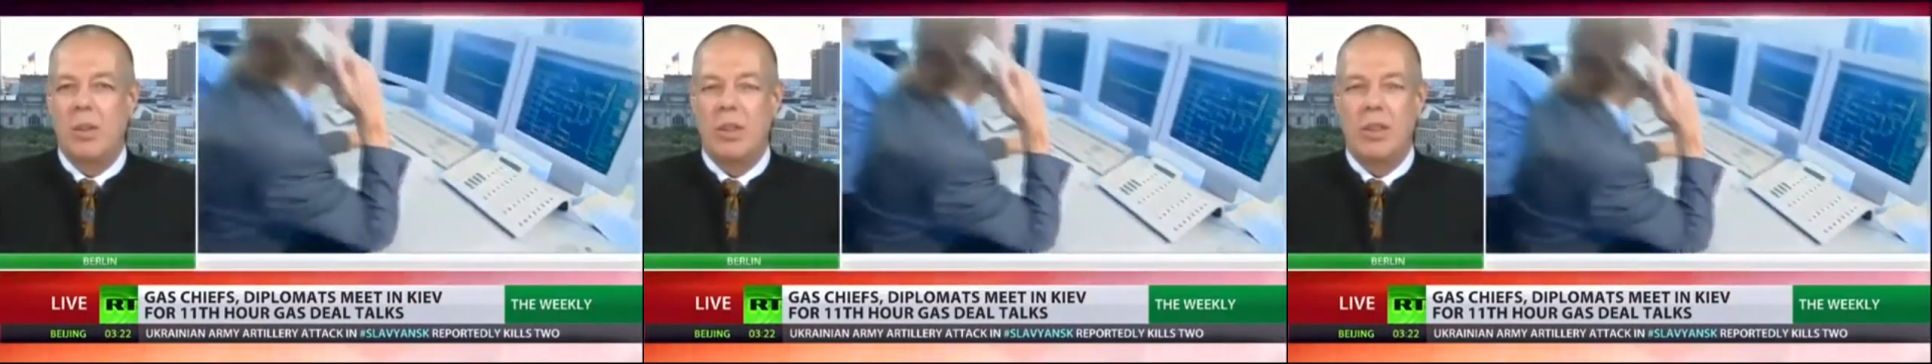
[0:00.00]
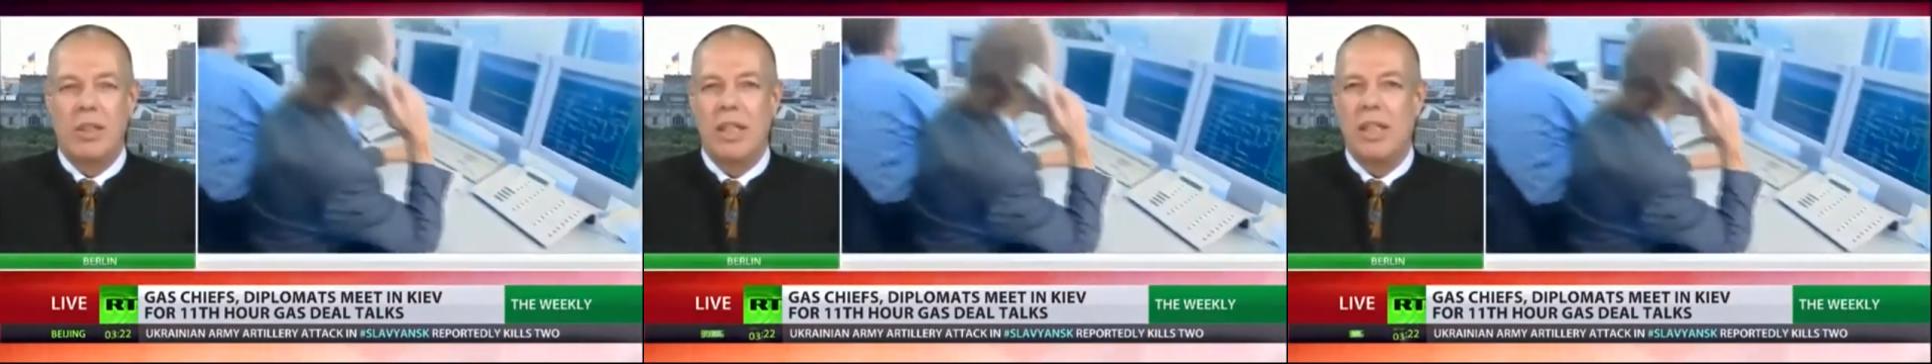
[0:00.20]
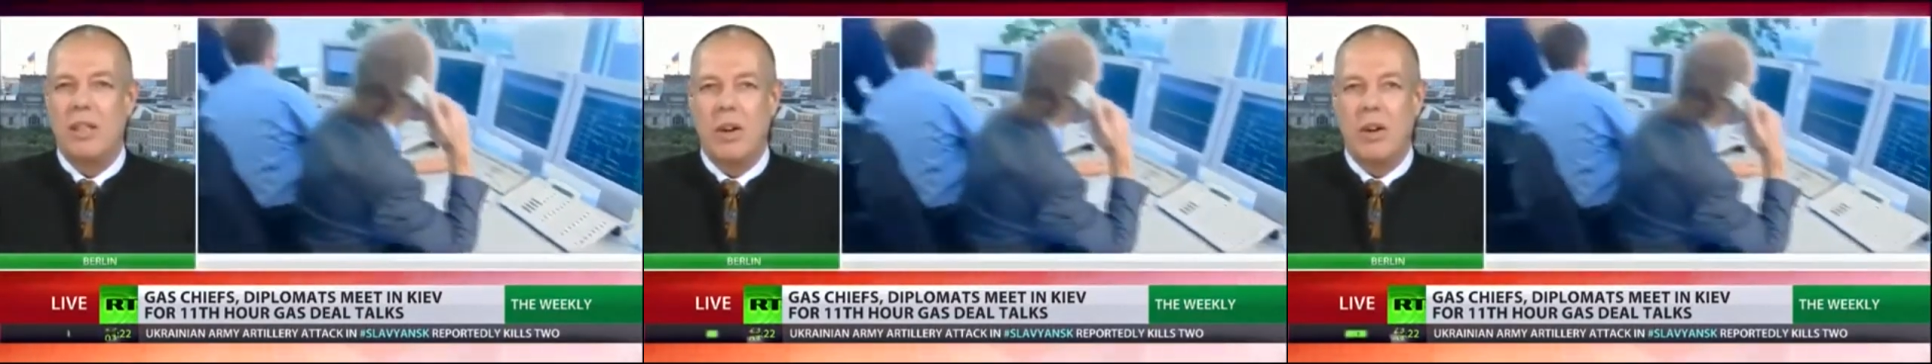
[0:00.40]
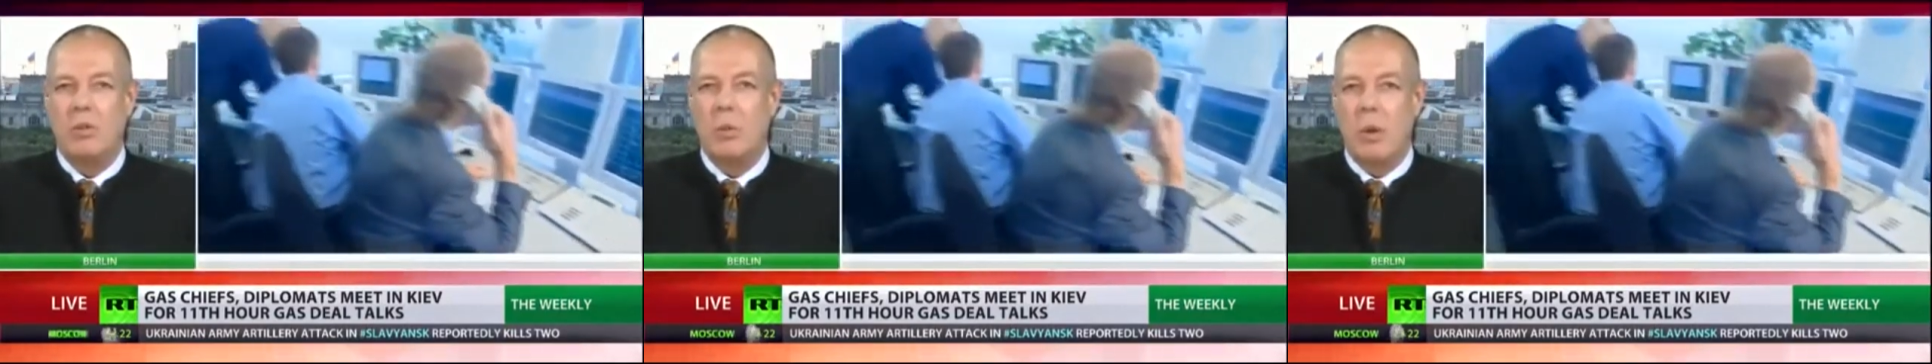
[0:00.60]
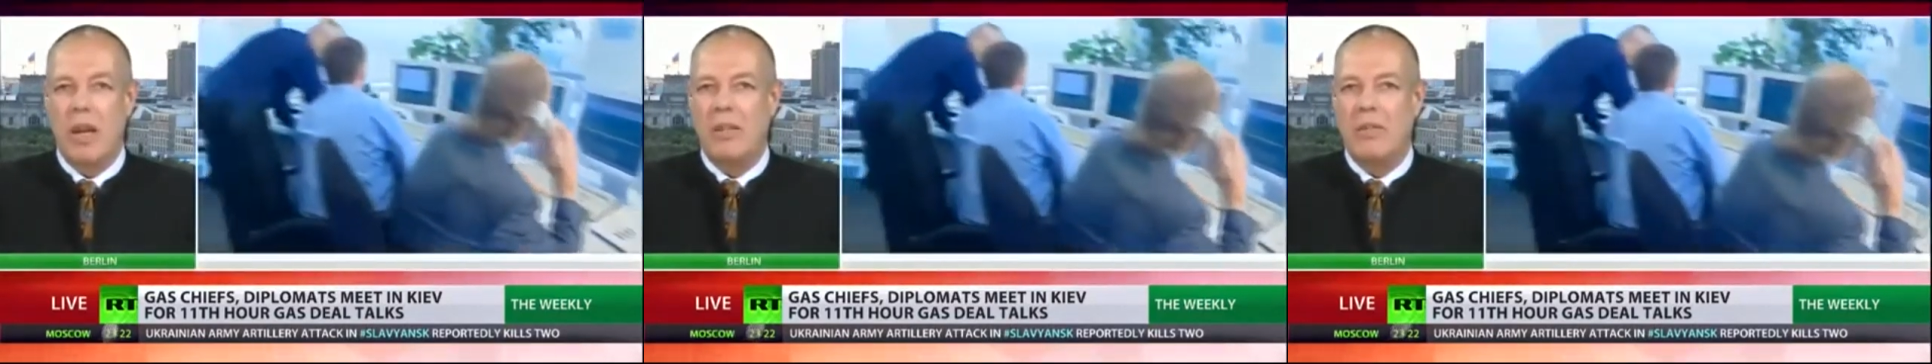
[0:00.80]
need not
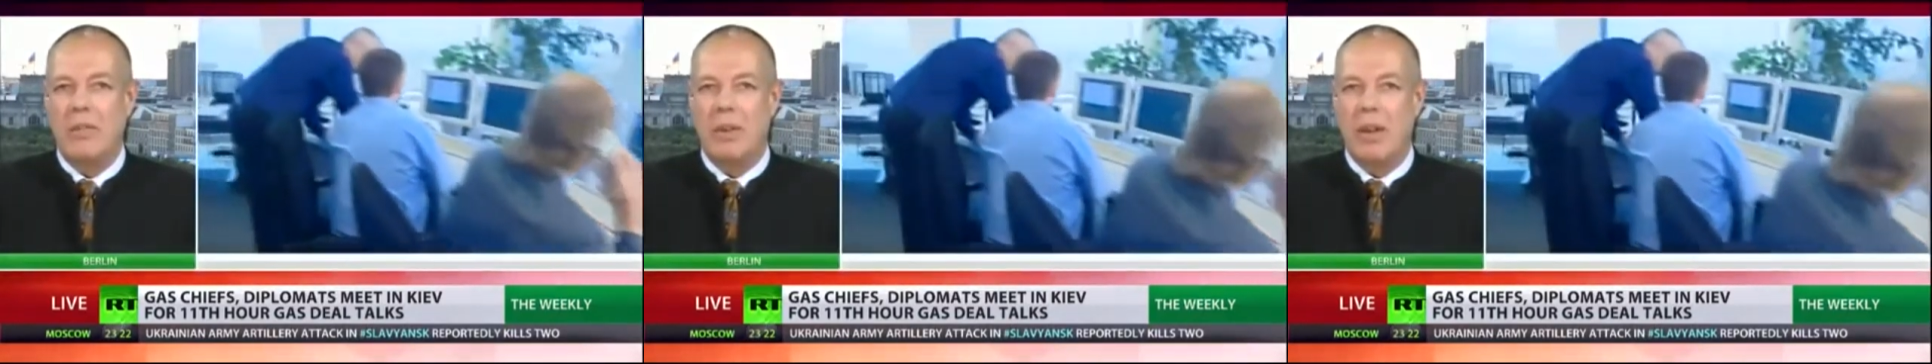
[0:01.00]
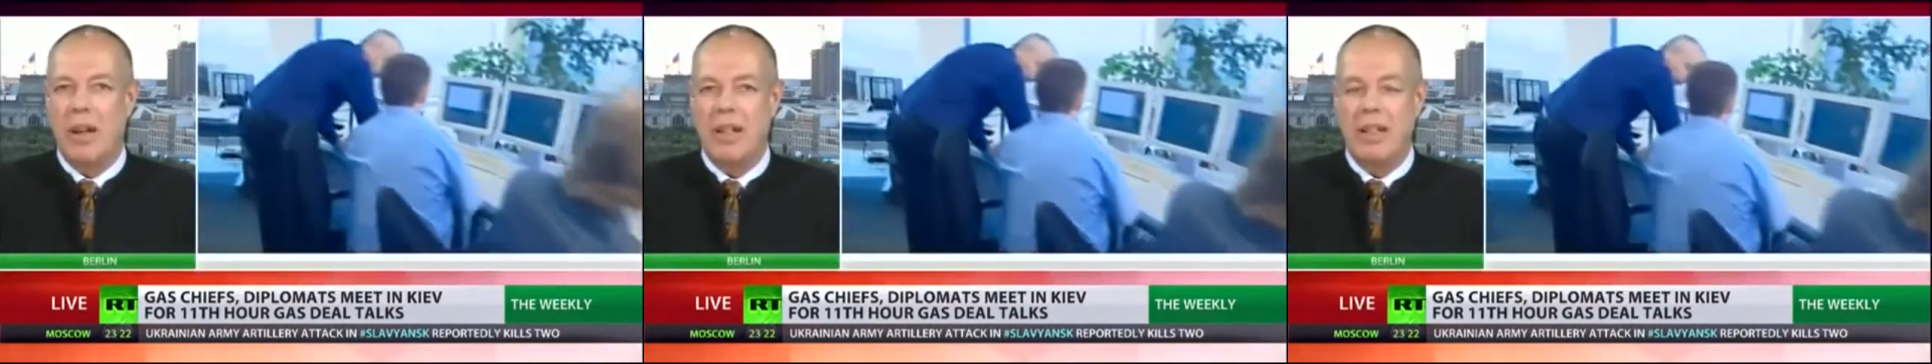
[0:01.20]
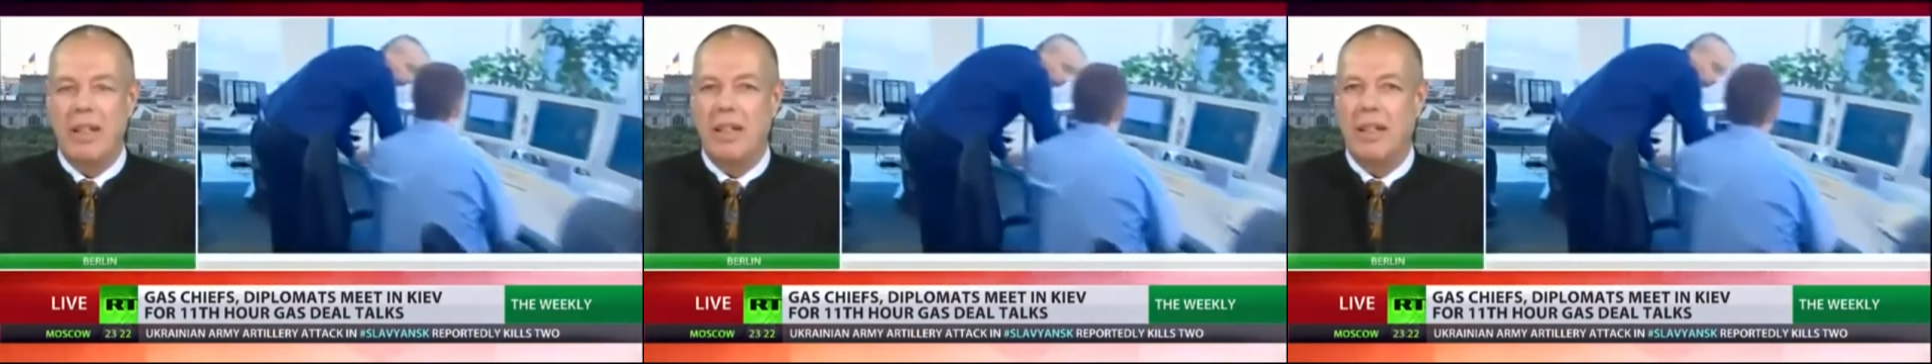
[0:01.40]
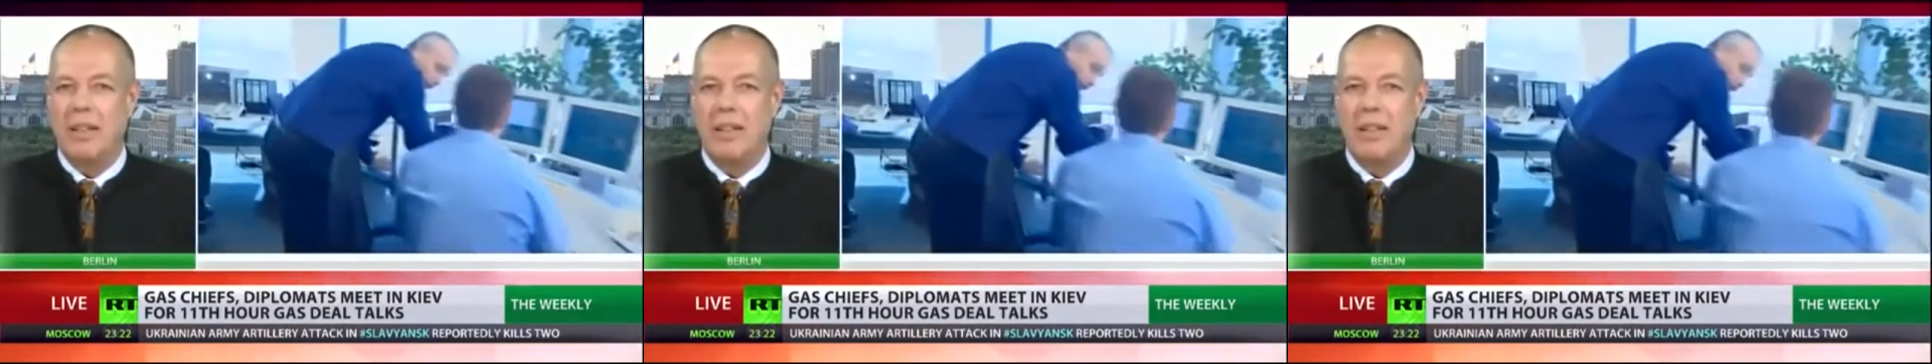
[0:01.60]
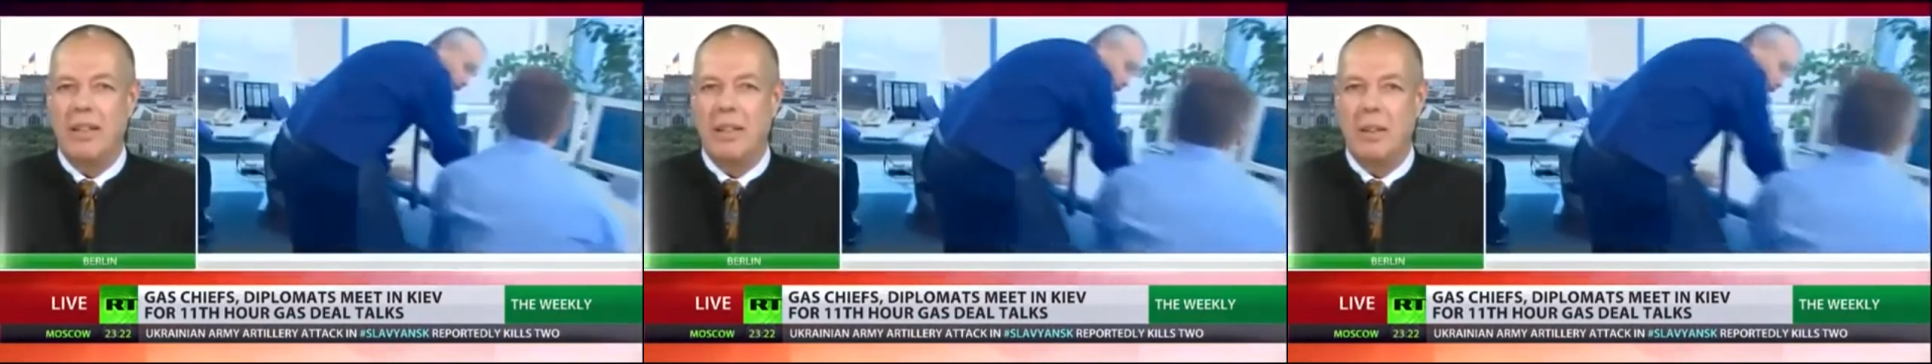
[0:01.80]
wait for any,
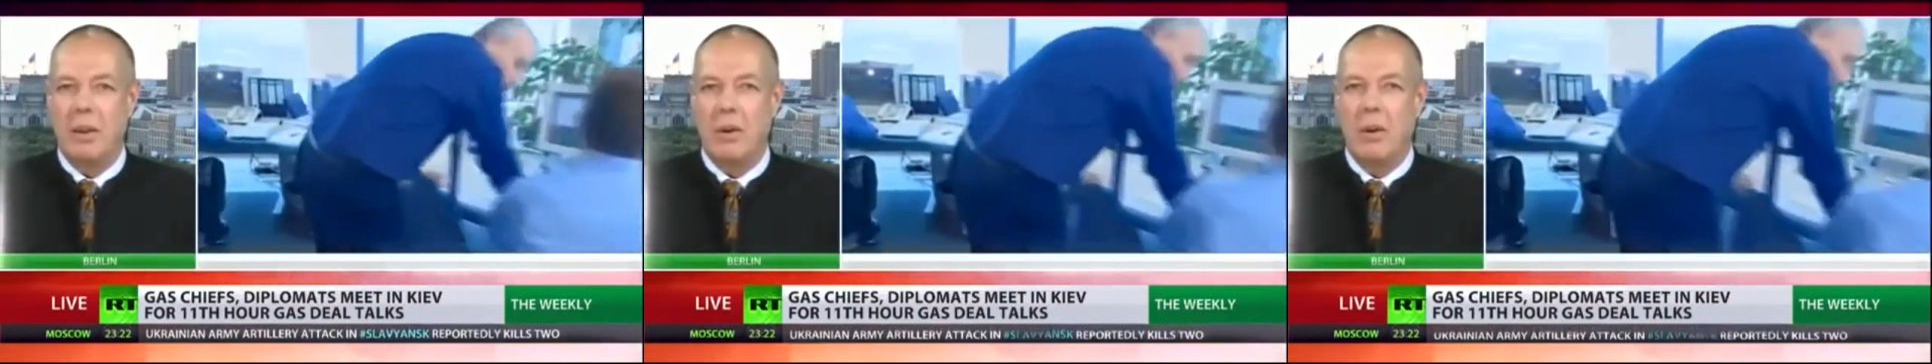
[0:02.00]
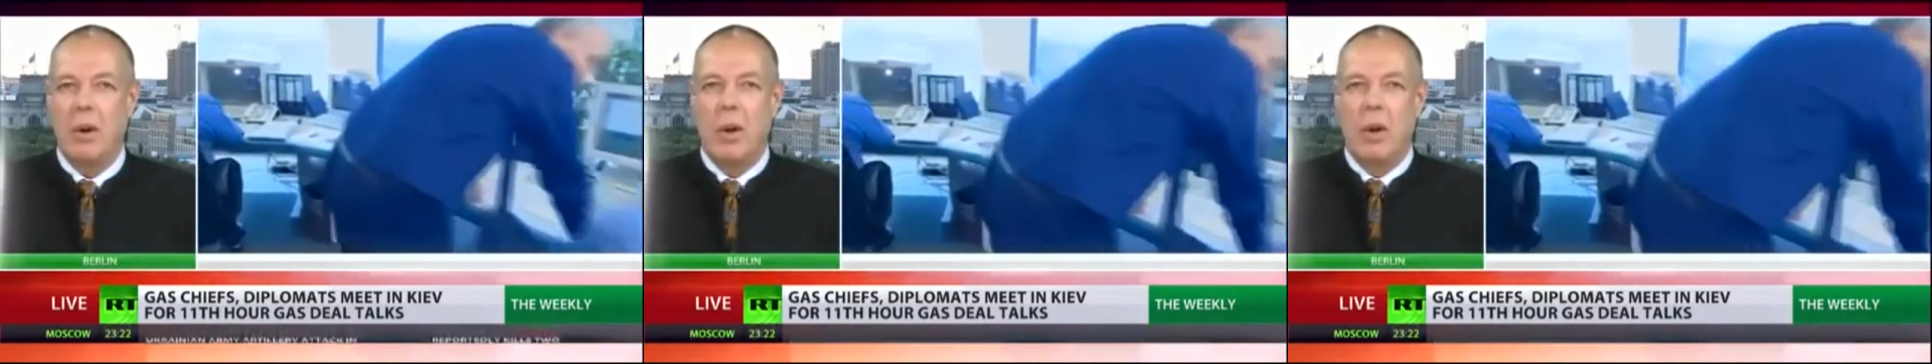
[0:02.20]
uh, you know,